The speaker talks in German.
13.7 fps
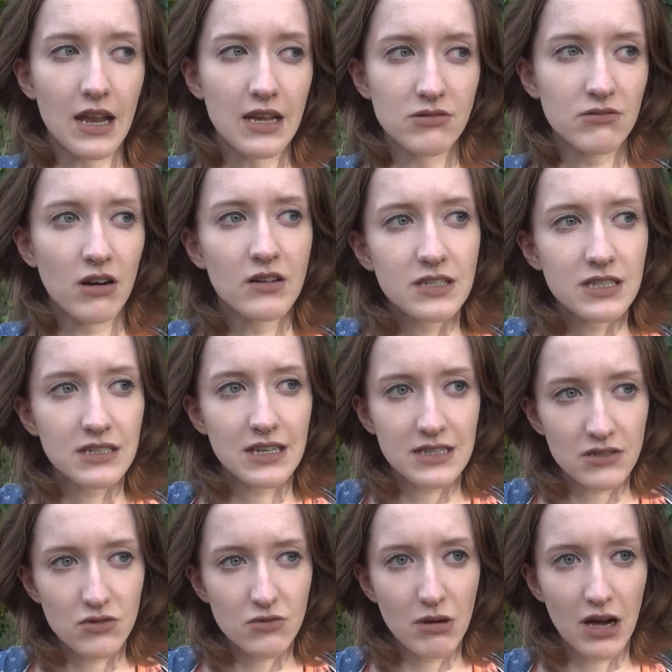Also konnte das
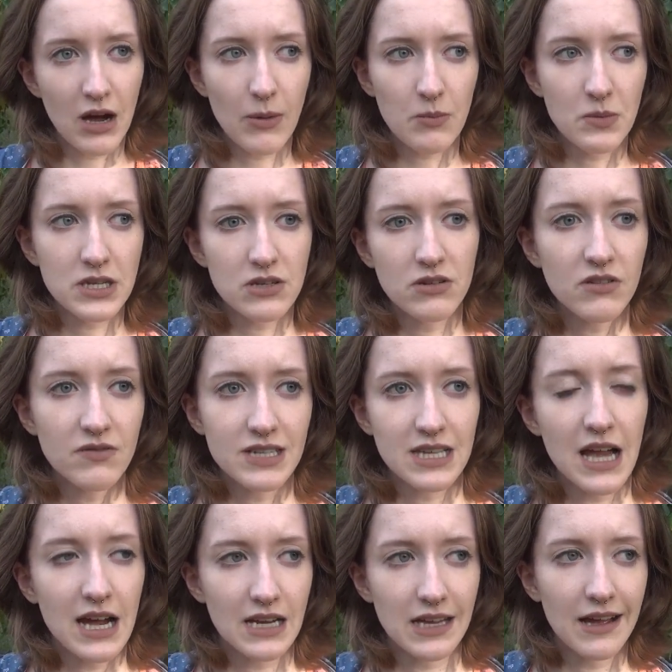überhaupt nicht irgendwie
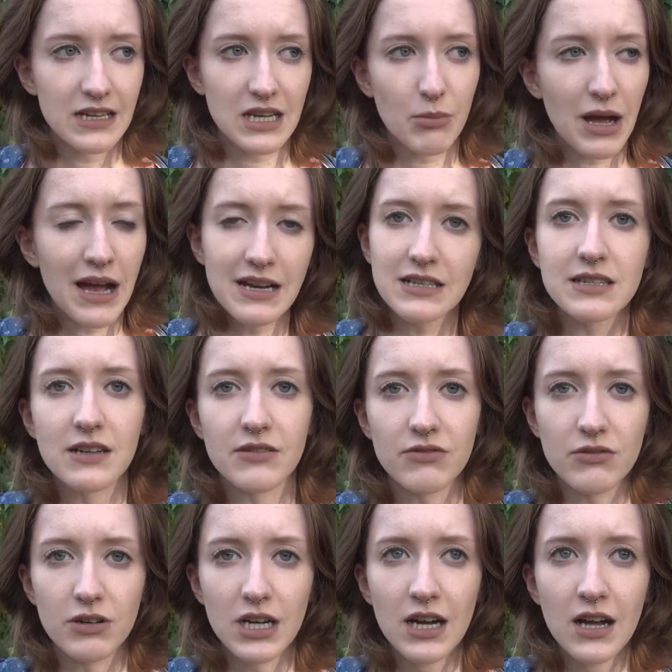sagen, ja, ich habe Angst
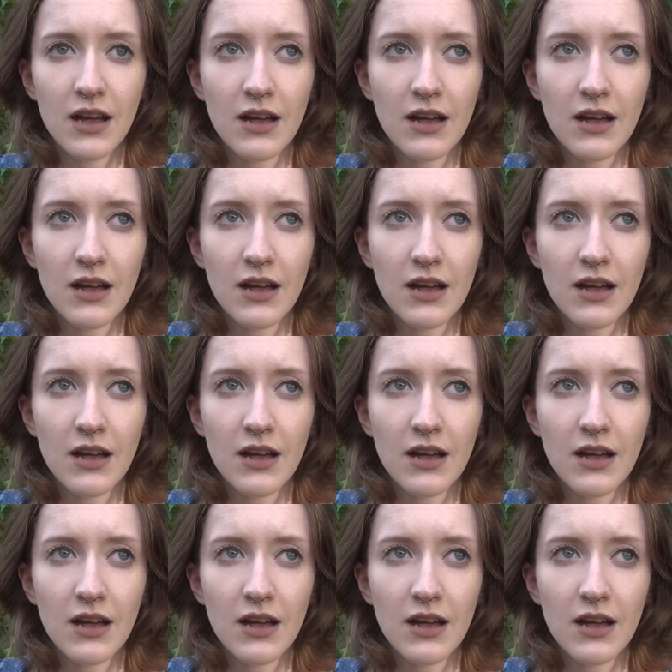davor.